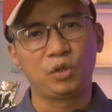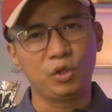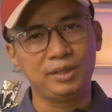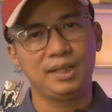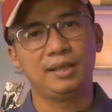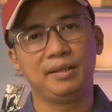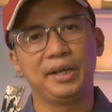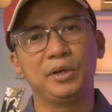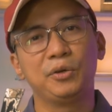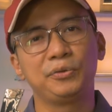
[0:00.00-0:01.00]
tuy nhiên
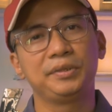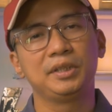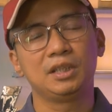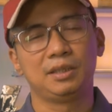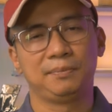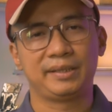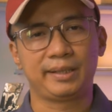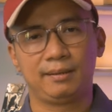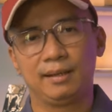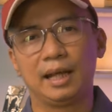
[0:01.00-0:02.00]
nếu như mà
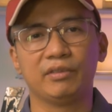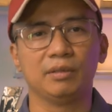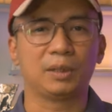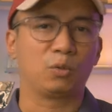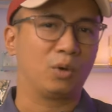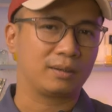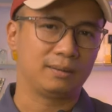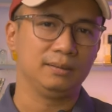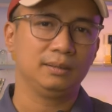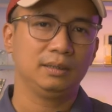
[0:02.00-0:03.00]
xét lại về mặt quá
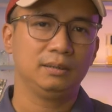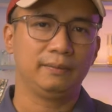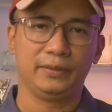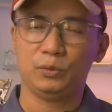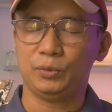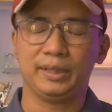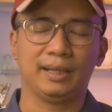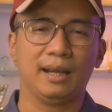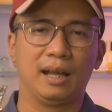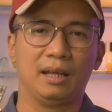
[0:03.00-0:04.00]
khứ ví dụ như
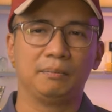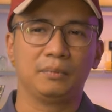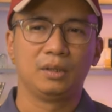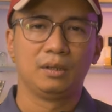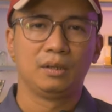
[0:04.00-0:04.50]
cái live